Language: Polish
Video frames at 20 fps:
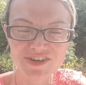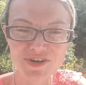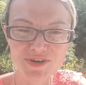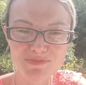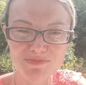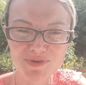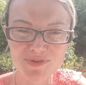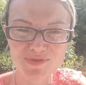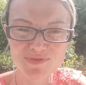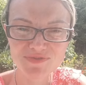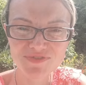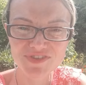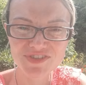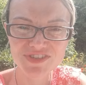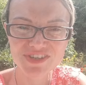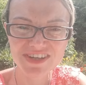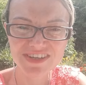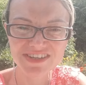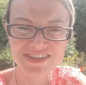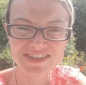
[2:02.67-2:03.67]
hormonów
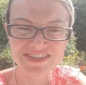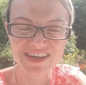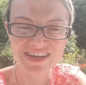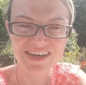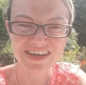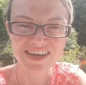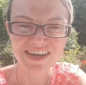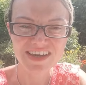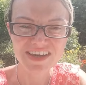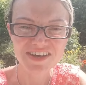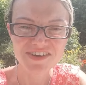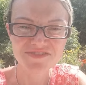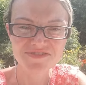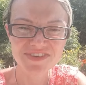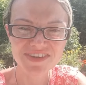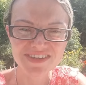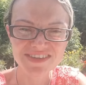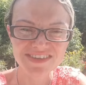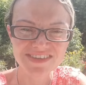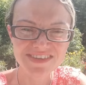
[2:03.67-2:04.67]
szczęścia,
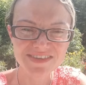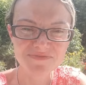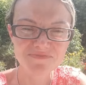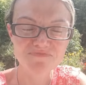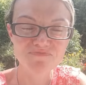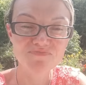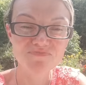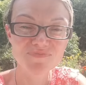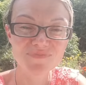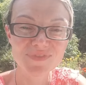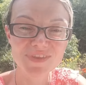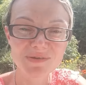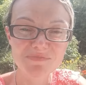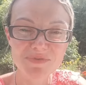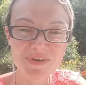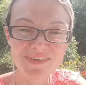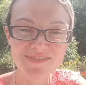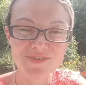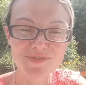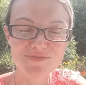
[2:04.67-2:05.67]
więc
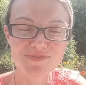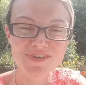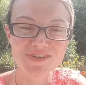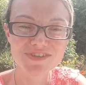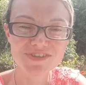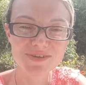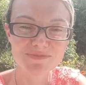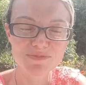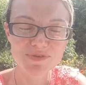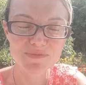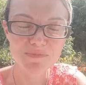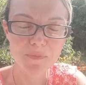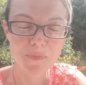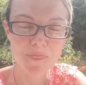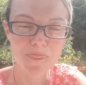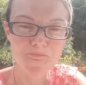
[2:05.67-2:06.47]
naprawdę wierzcie mi,